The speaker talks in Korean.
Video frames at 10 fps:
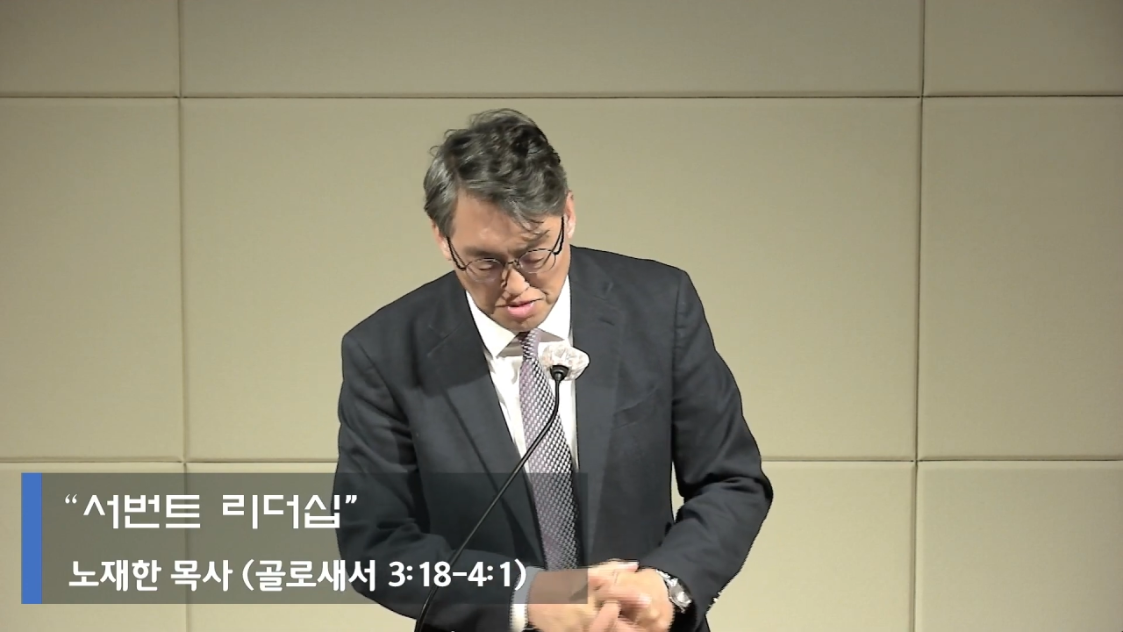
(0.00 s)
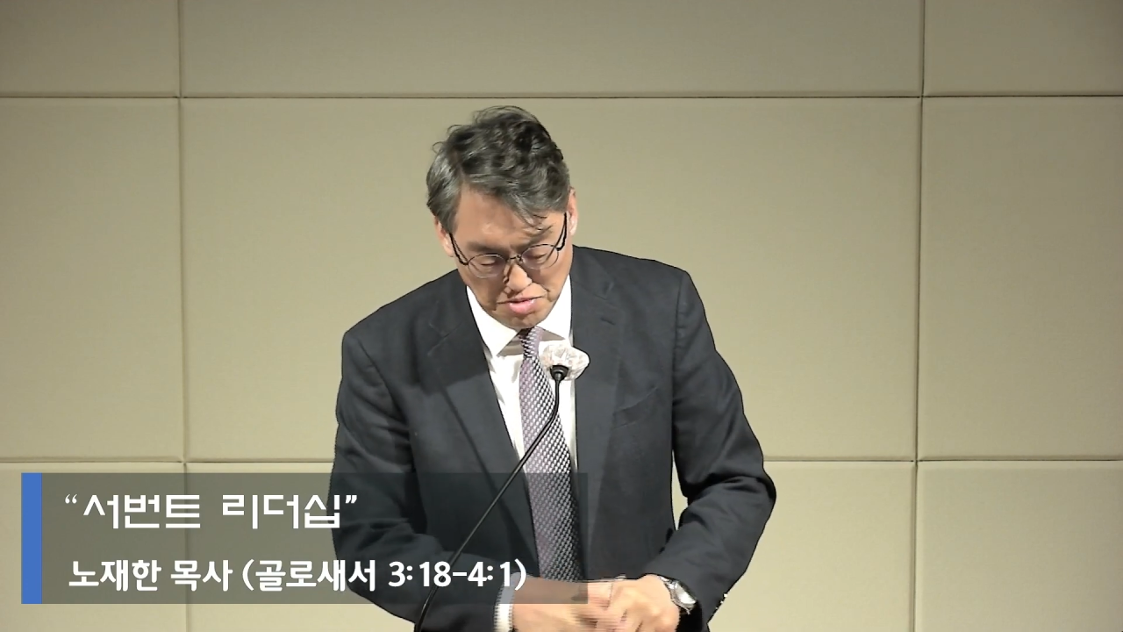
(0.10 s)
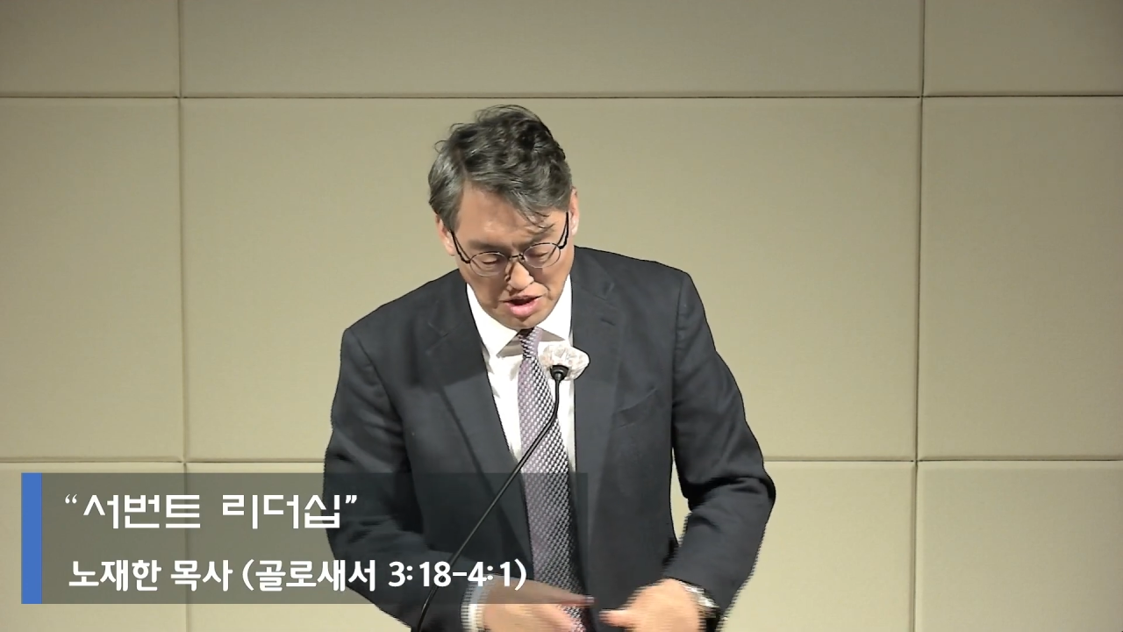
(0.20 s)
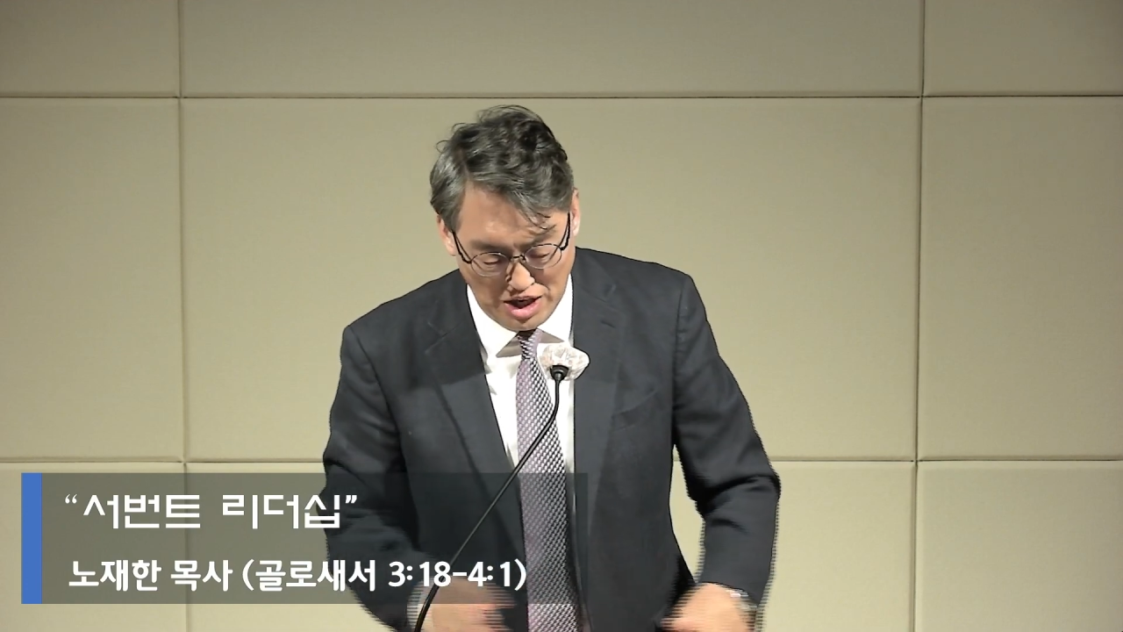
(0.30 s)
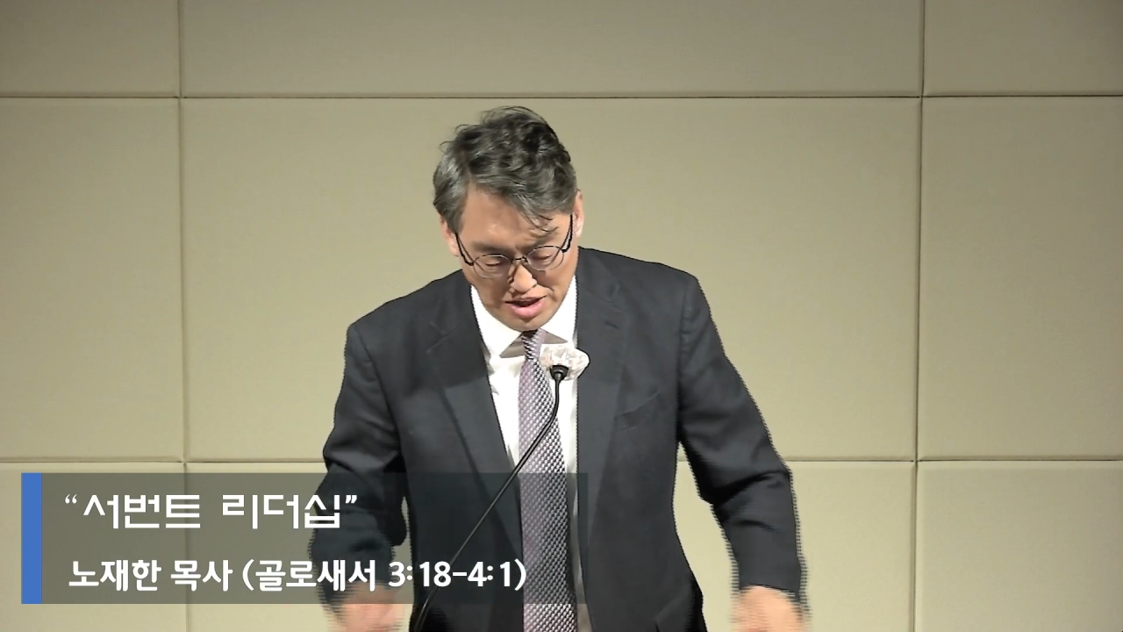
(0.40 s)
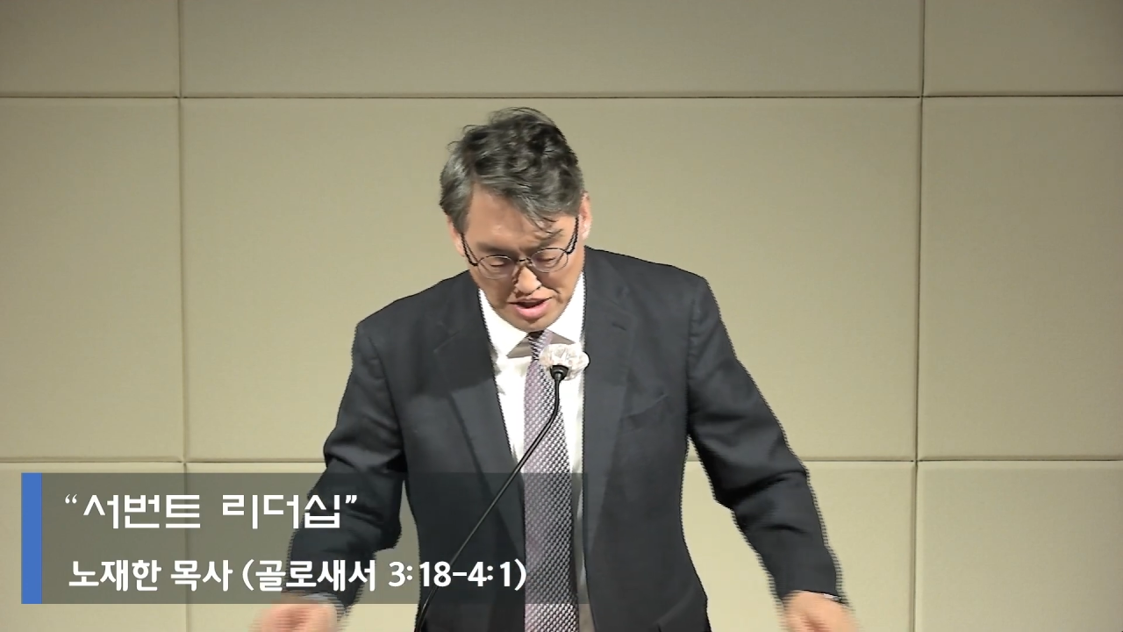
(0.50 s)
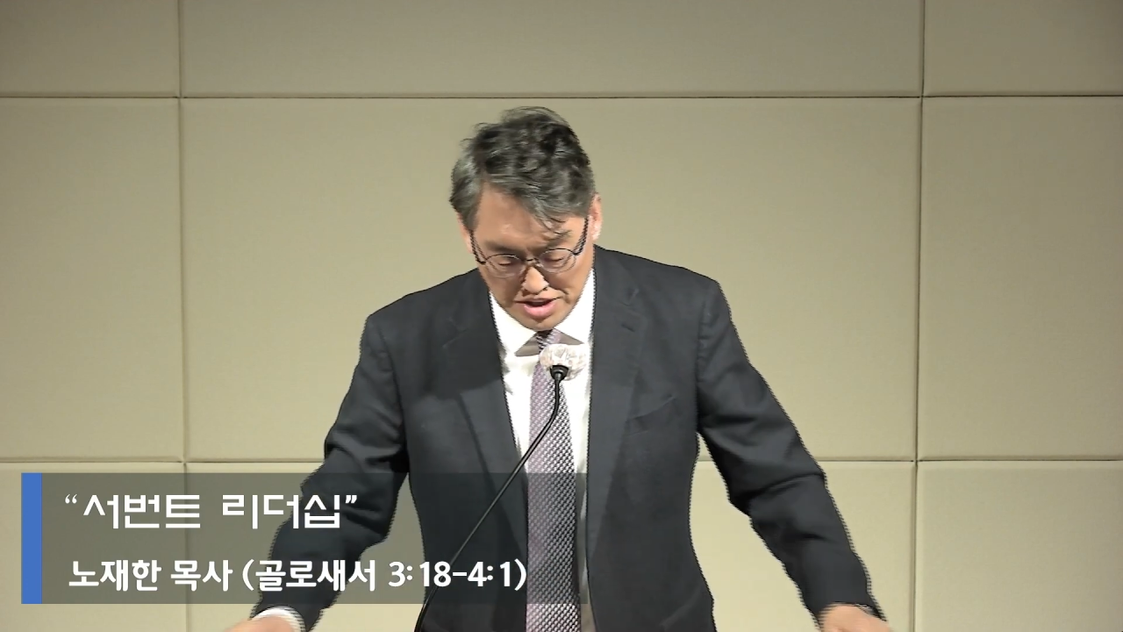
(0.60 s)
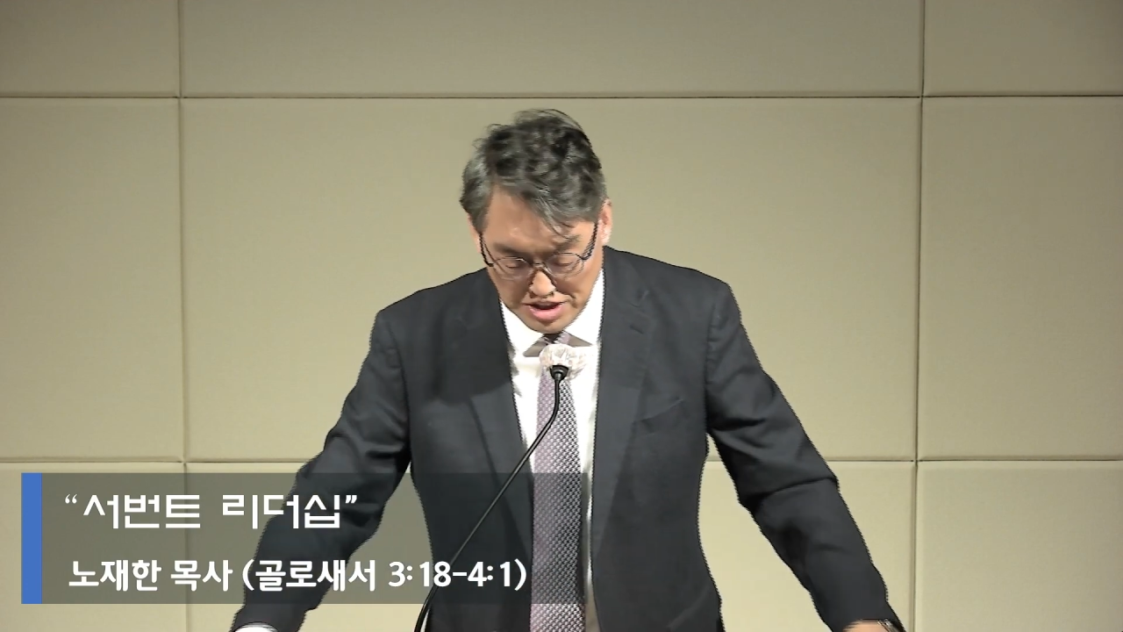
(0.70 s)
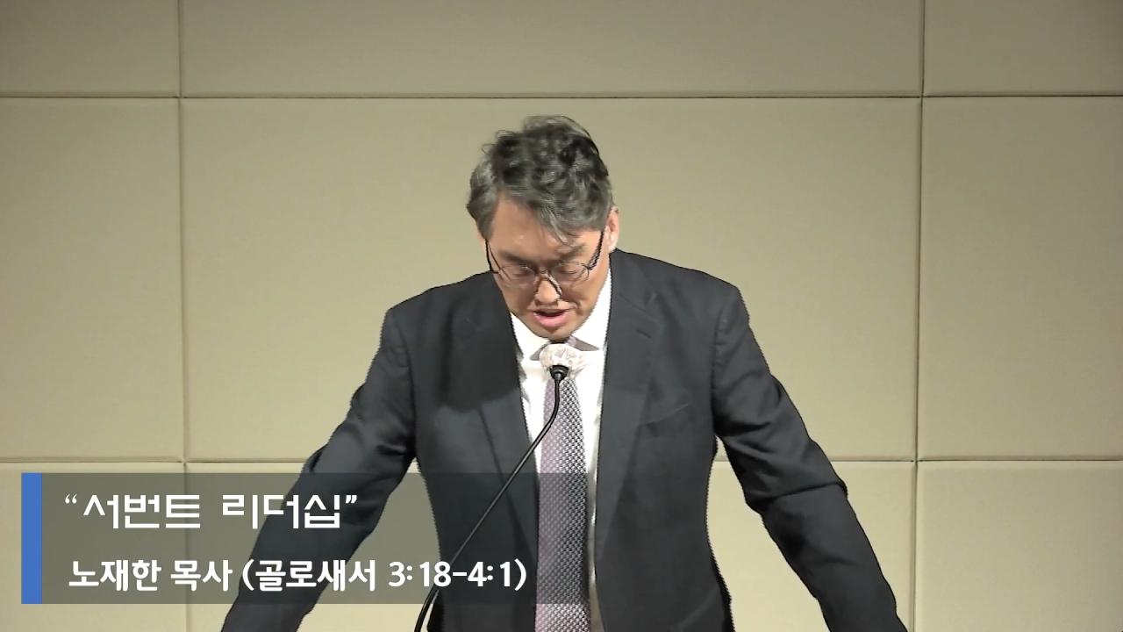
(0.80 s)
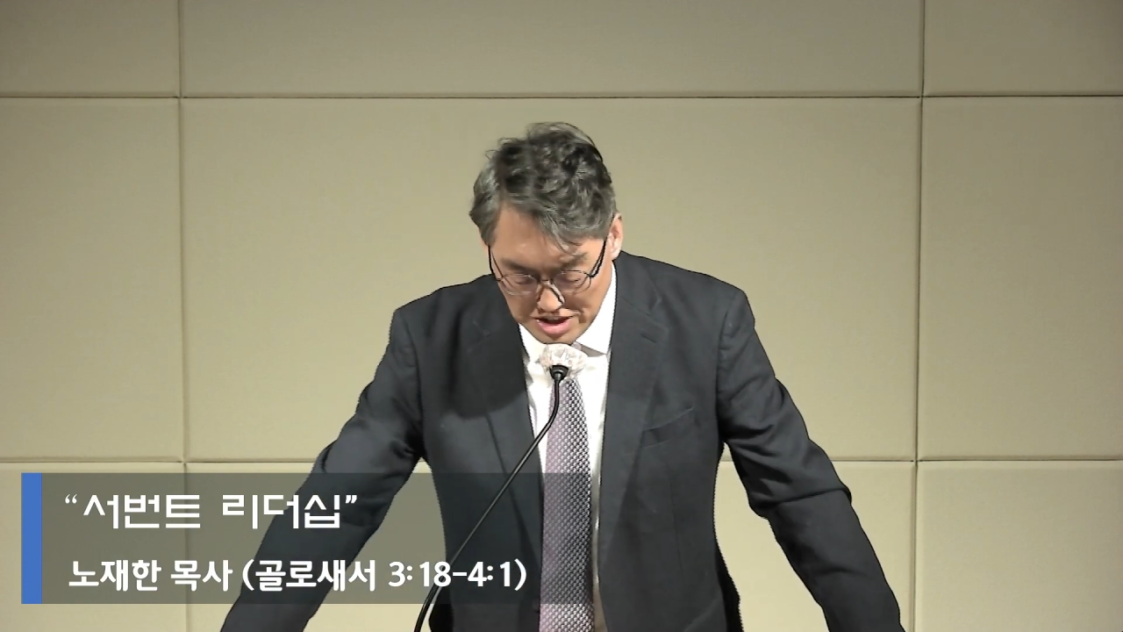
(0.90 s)
뭐야
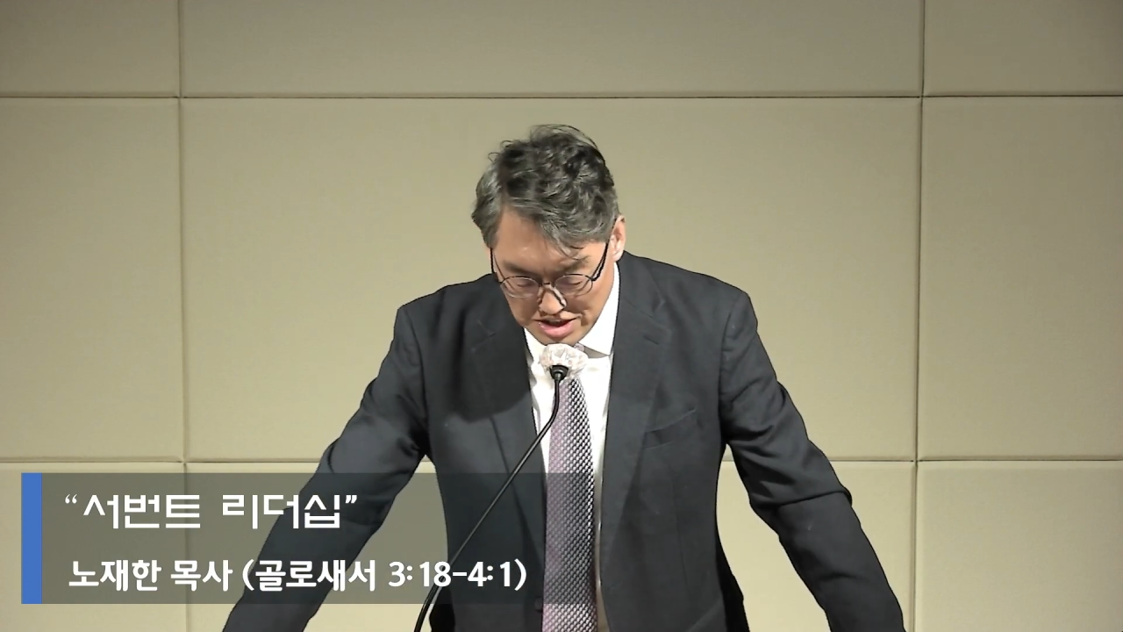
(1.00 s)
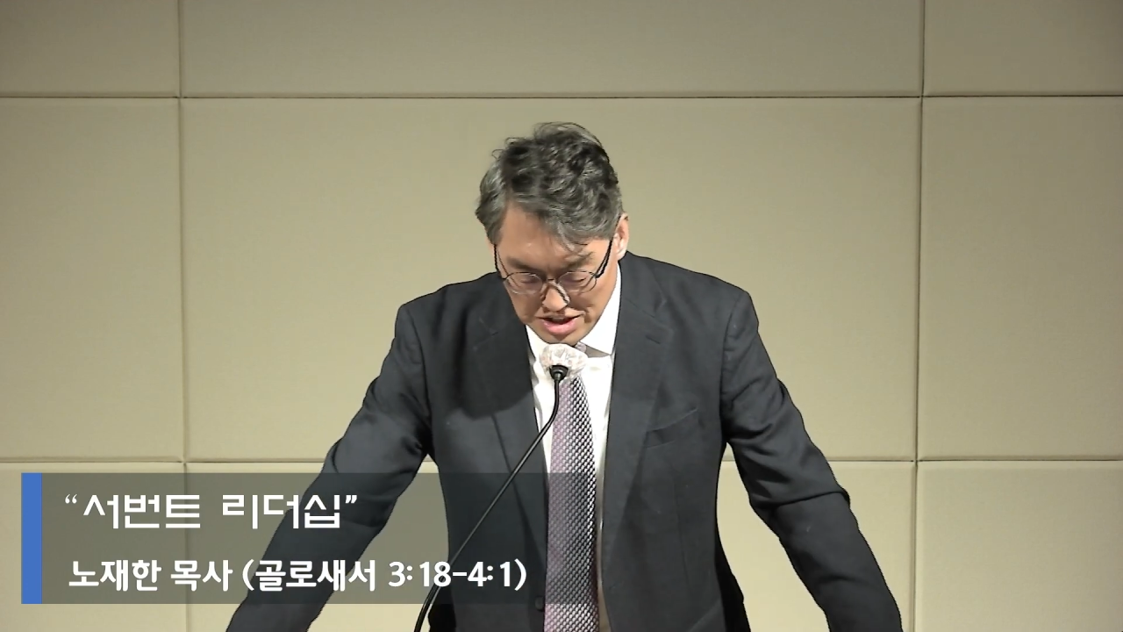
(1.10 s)
아내를